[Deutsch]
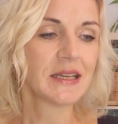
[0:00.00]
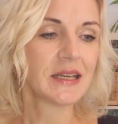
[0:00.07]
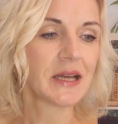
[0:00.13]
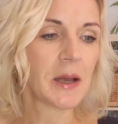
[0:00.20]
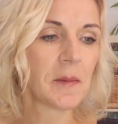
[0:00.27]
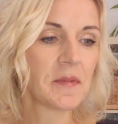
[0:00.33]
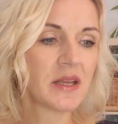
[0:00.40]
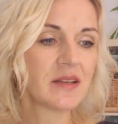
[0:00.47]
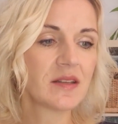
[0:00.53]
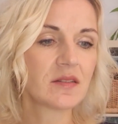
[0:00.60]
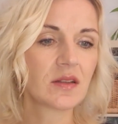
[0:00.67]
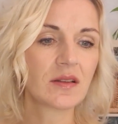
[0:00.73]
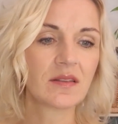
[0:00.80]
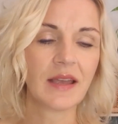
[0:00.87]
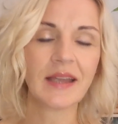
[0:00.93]
ähm, in
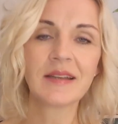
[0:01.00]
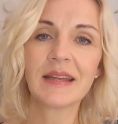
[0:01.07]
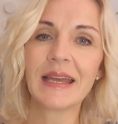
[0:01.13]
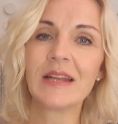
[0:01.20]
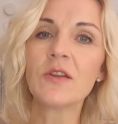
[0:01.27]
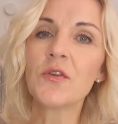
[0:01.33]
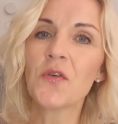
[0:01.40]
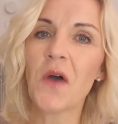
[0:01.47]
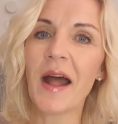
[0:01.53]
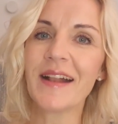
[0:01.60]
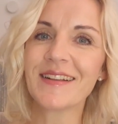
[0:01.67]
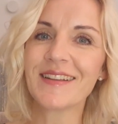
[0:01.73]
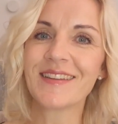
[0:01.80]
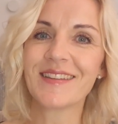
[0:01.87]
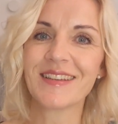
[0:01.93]
dieser Zeit
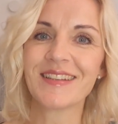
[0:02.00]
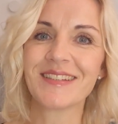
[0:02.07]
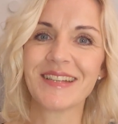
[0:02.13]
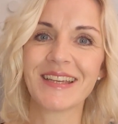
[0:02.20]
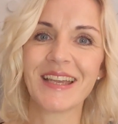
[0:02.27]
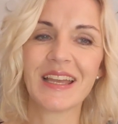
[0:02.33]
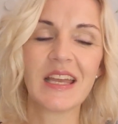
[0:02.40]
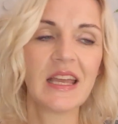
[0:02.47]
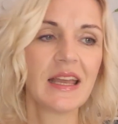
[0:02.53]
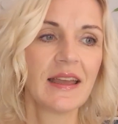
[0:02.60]
entfalten sich Dinge.